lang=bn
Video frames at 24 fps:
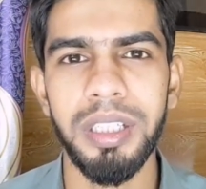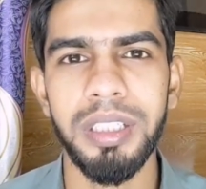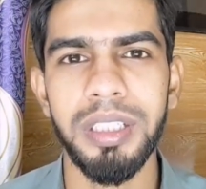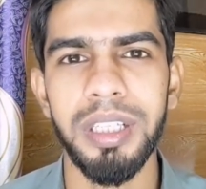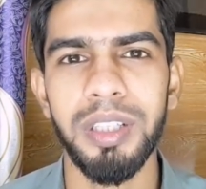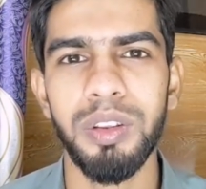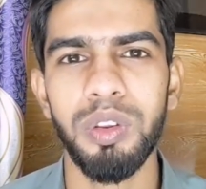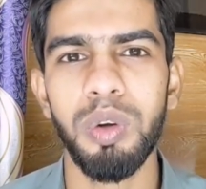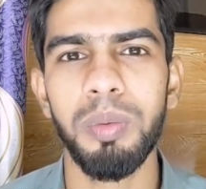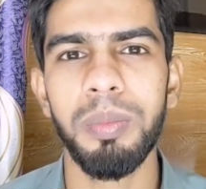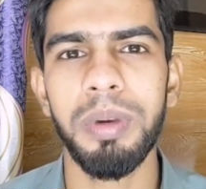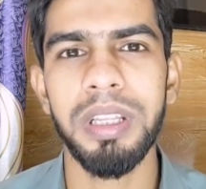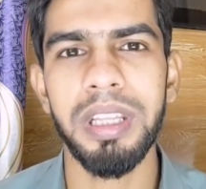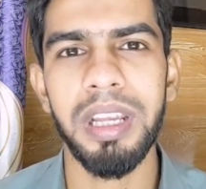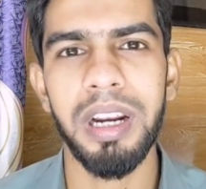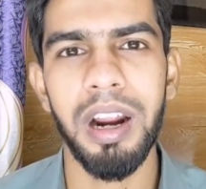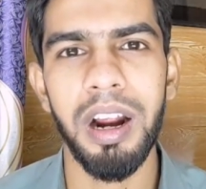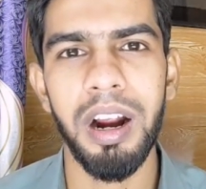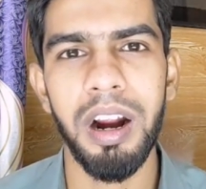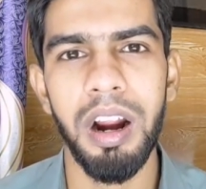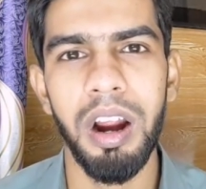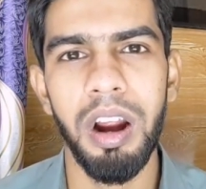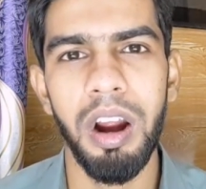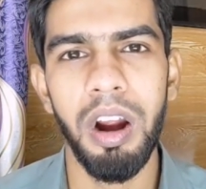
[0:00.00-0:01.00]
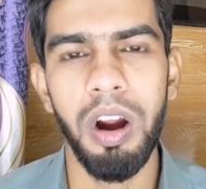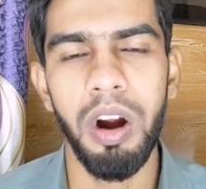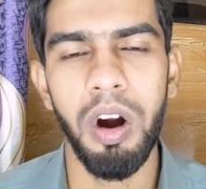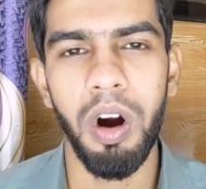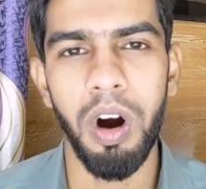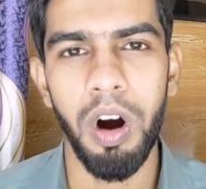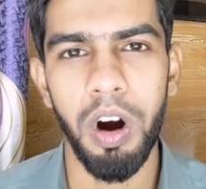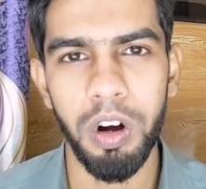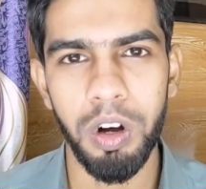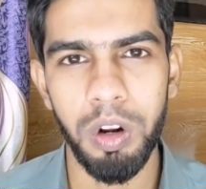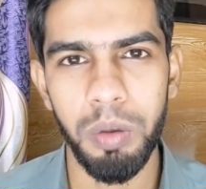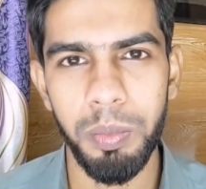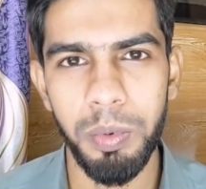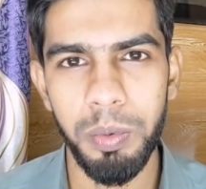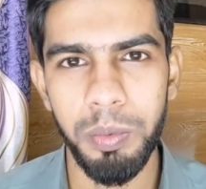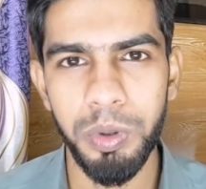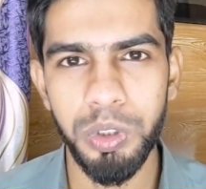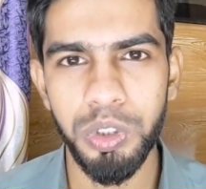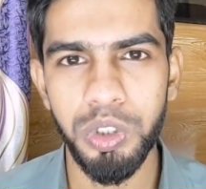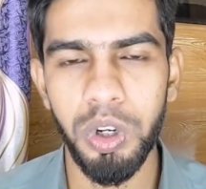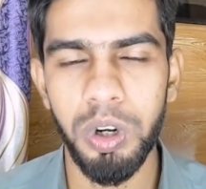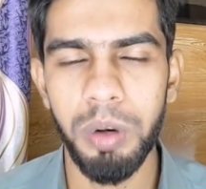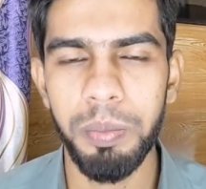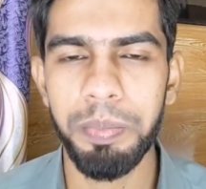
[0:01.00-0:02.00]
যেন তোমরা যারা অটো
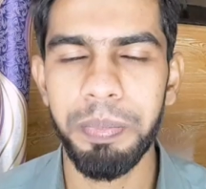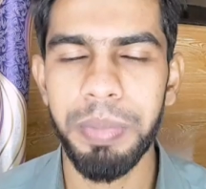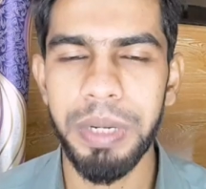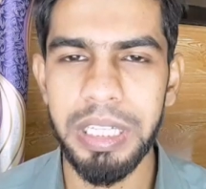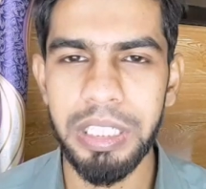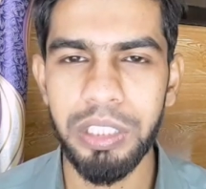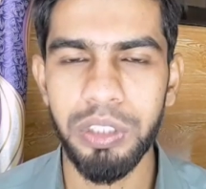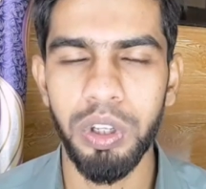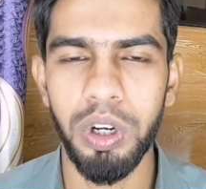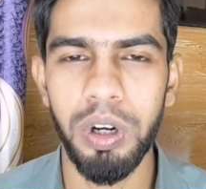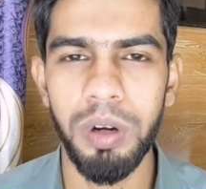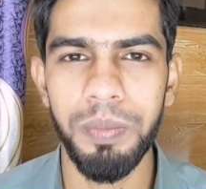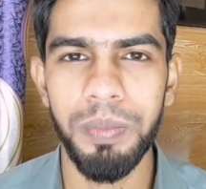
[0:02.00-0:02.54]
প্রমোশন পেয়েছ